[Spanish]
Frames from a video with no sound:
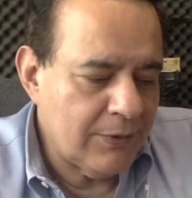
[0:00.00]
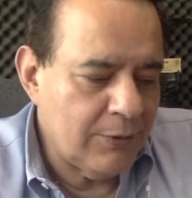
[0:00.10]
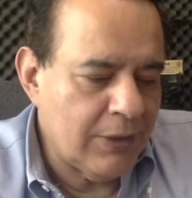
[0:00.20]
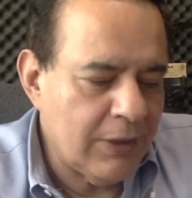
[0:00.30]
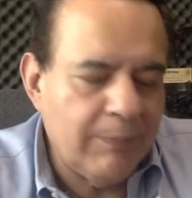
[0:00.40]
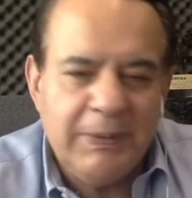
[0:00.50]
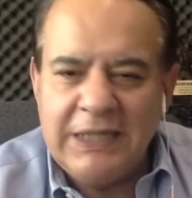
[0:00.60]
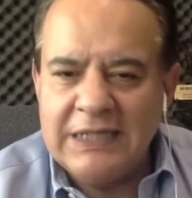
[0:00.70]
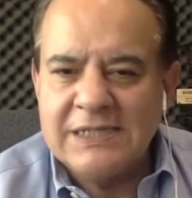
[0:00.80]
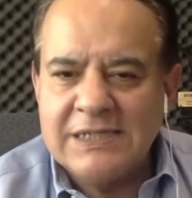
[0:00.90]
¿Tú qué
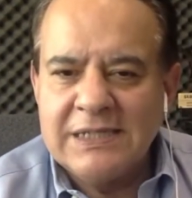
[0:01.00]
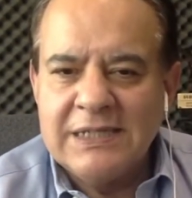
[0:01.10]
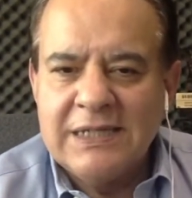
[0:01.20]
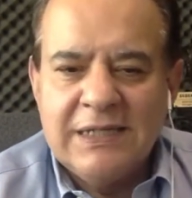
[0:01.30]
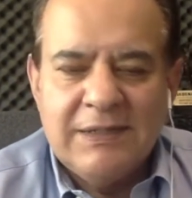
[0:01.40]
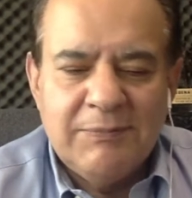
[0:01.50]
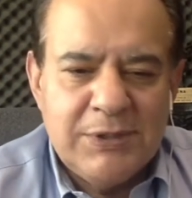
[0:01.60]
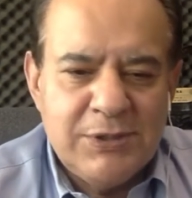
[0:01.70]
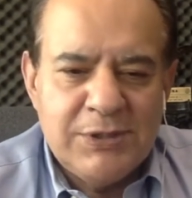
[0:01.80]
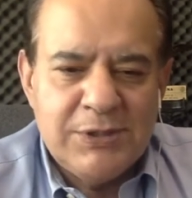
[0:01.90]
opinas?
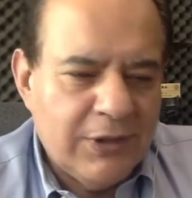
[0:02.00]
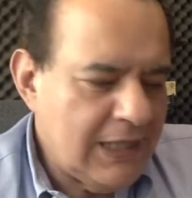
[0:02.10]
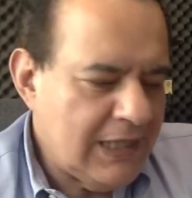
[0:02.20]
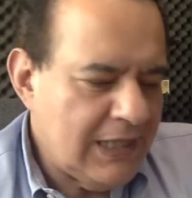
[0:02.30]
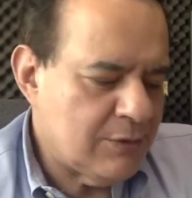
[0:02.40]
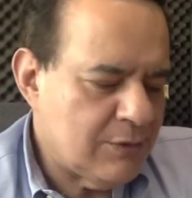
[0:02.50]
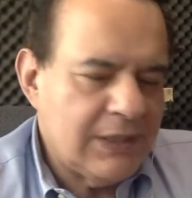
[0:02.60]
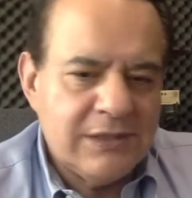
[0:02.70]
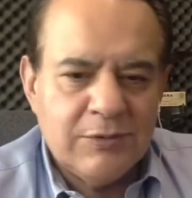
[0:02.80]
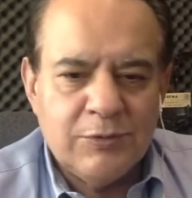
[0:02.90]
Pues yo creo que esto
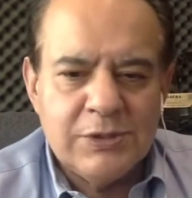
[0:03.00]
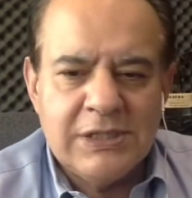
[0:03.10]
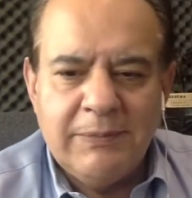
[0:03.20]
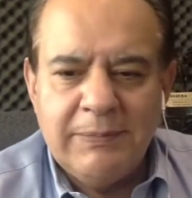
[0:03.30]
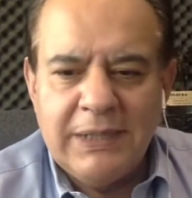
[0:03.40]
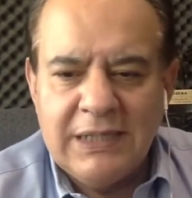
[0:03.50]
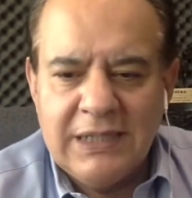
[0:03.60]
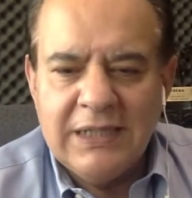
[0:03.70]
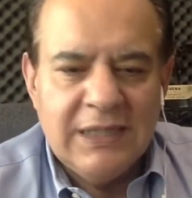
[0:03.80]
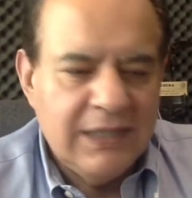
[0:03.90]
es
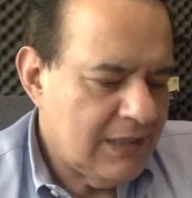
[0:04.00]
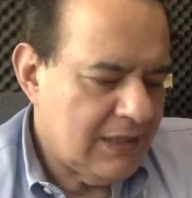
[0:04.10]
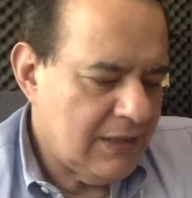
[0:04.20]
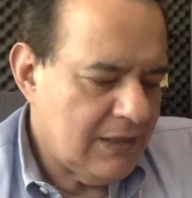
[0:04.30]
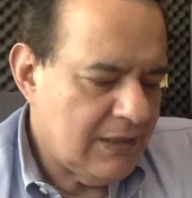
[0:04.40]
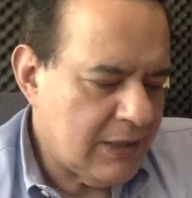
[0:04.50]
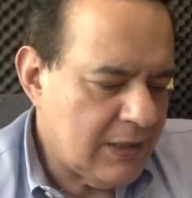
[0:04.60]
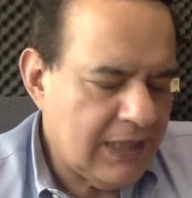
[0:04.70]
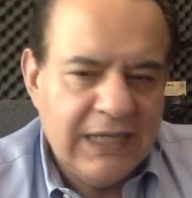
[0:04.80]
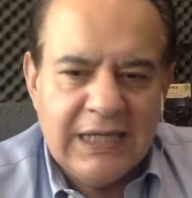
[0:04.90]
justamente lo
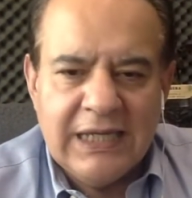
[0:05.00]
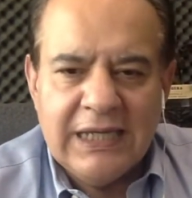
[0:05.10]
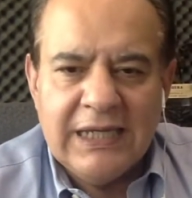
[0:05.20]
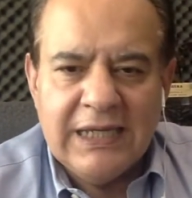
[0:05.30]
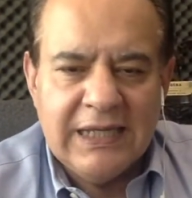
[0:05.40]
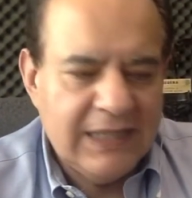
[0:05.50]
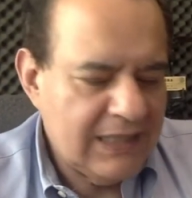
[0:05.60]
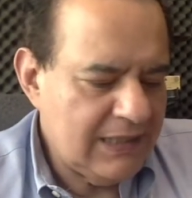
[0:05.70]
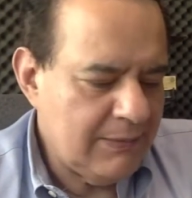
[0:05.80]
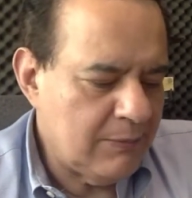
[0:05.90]
que
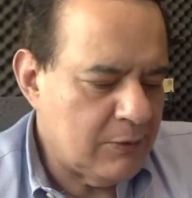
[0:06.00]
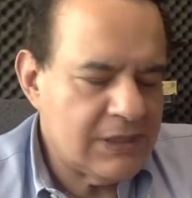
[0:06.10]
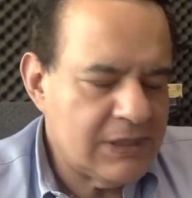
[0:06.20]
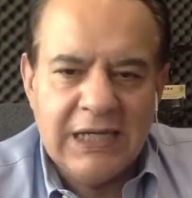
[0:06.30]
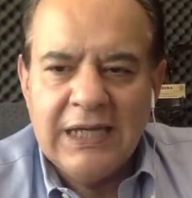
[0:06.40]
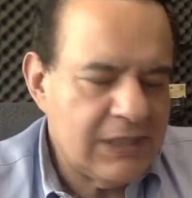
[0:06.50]
debemos de